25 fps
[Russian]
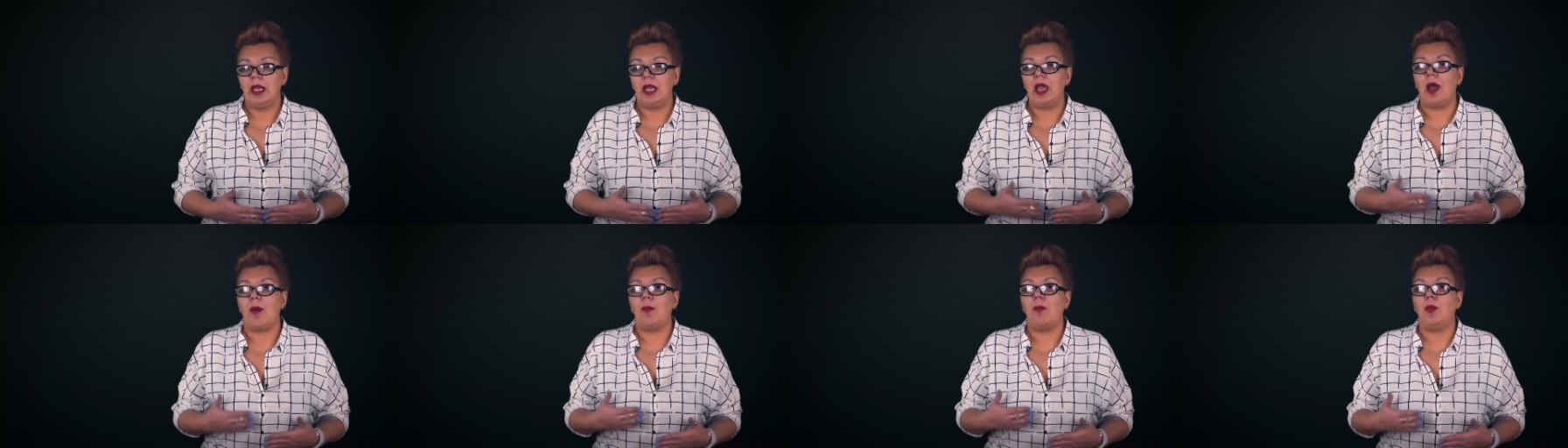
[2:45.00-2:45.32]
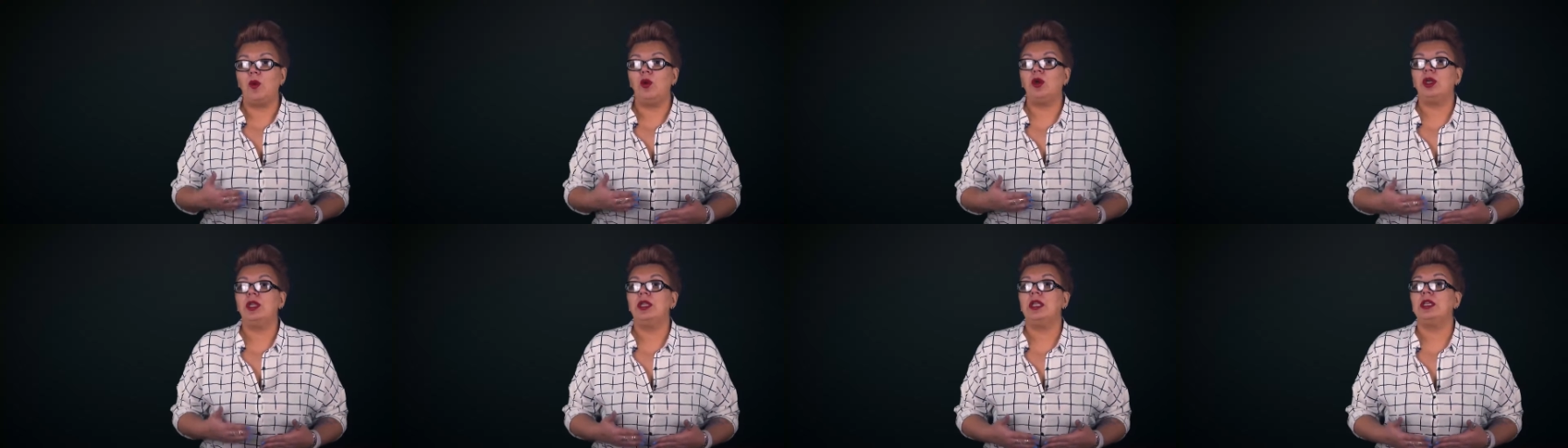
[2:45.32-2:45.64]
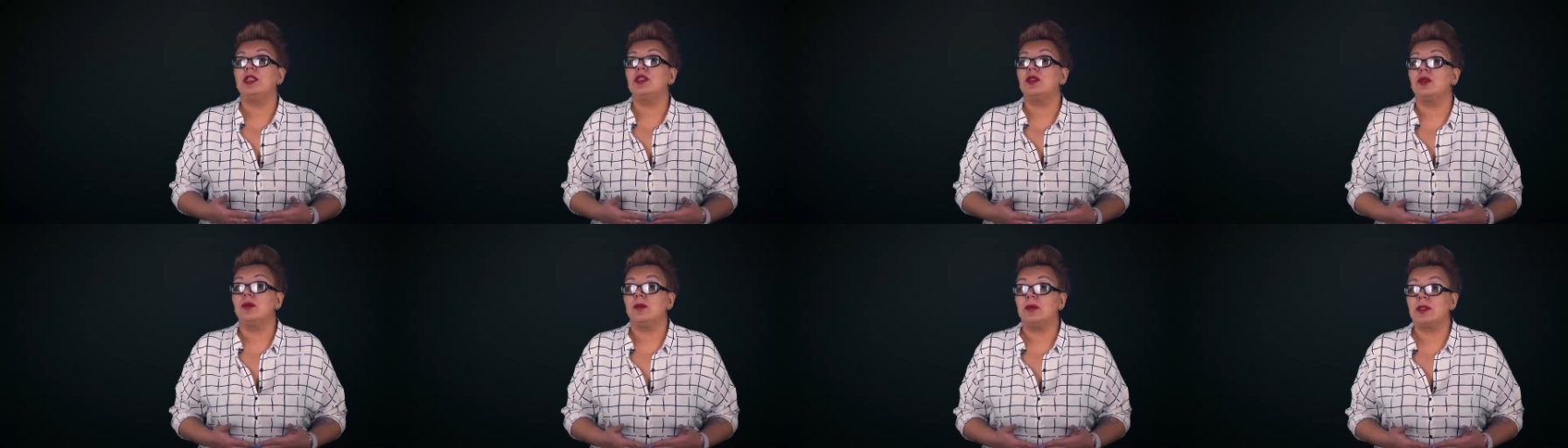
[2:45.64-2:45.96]
и опоры
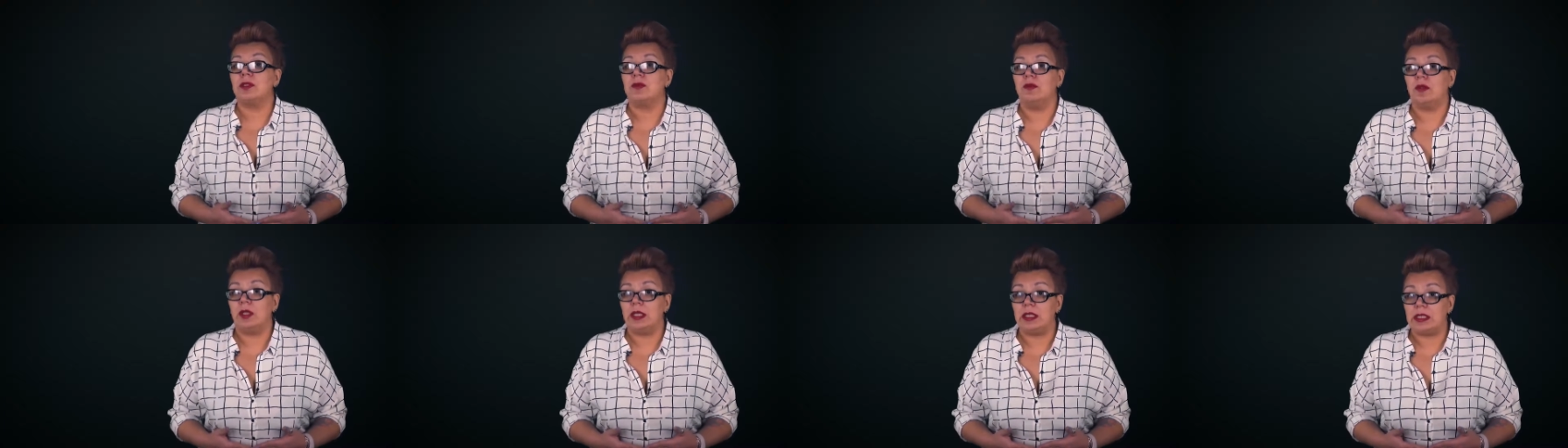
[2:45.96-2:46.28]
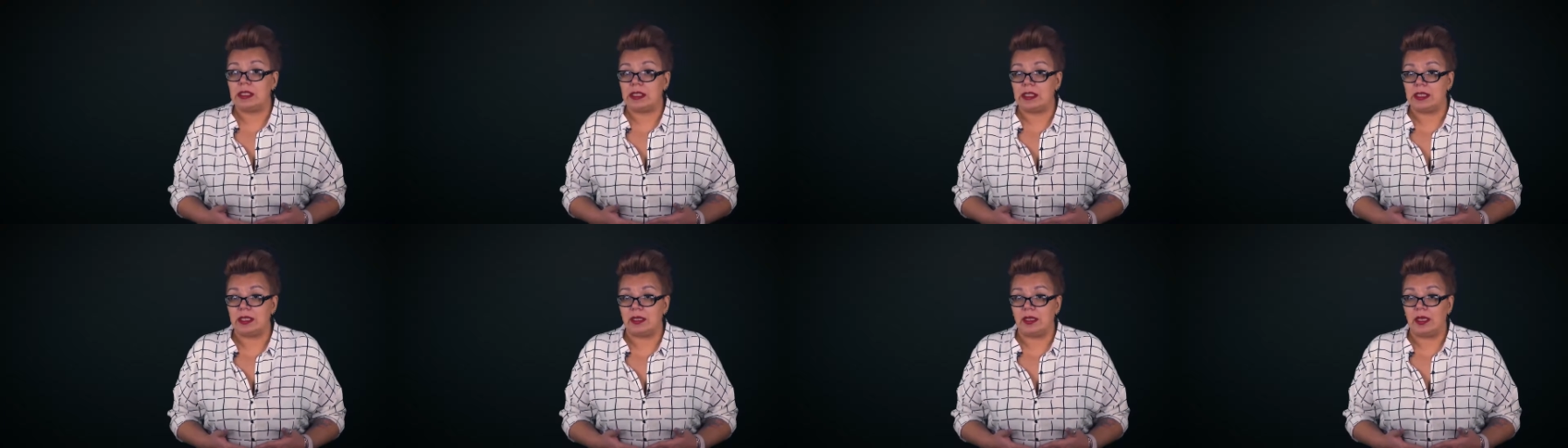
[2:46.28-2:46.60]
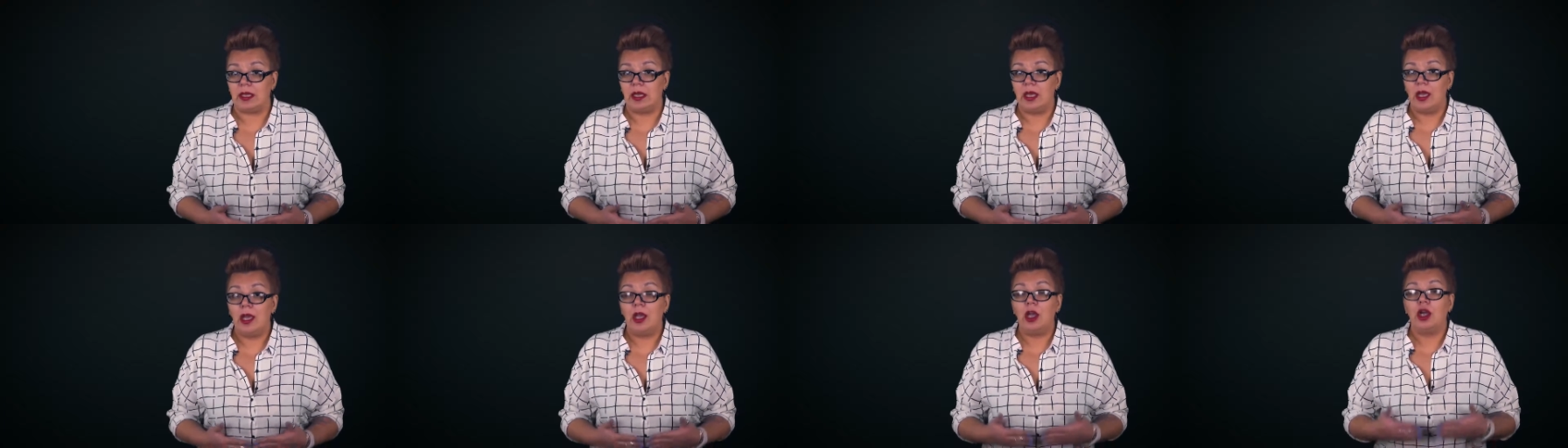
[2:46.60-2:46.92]
на собственные
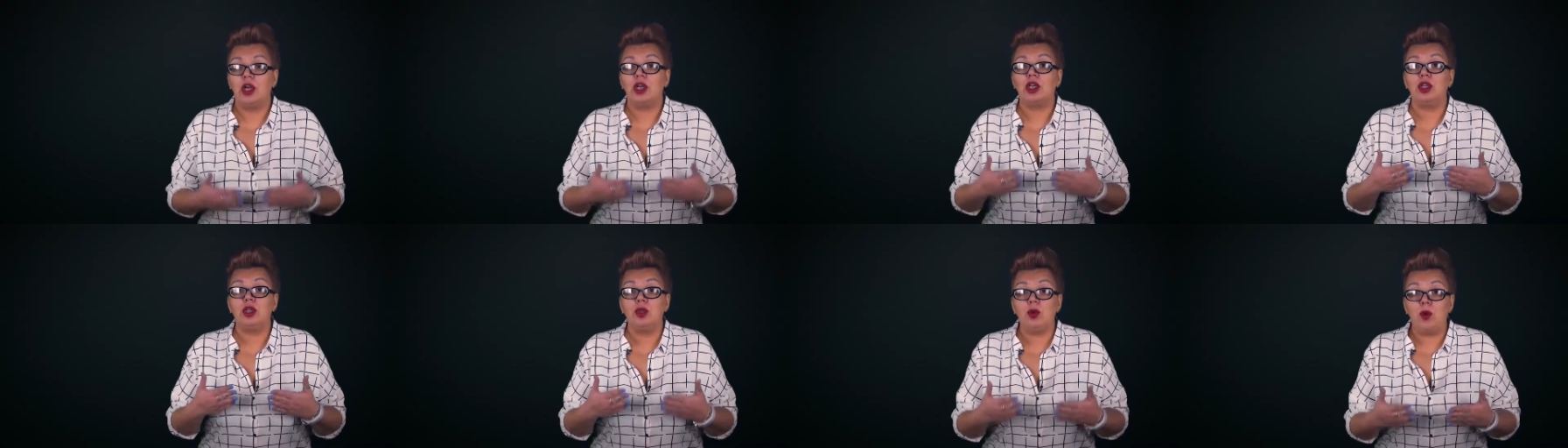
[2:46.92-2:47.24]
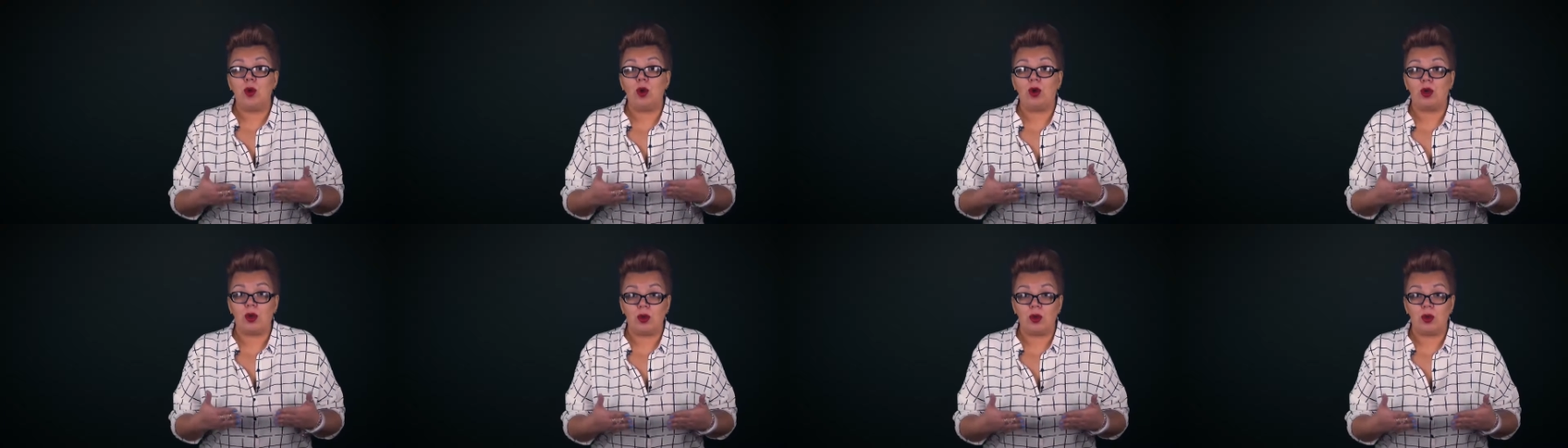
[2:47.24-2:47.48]
силы. Кто,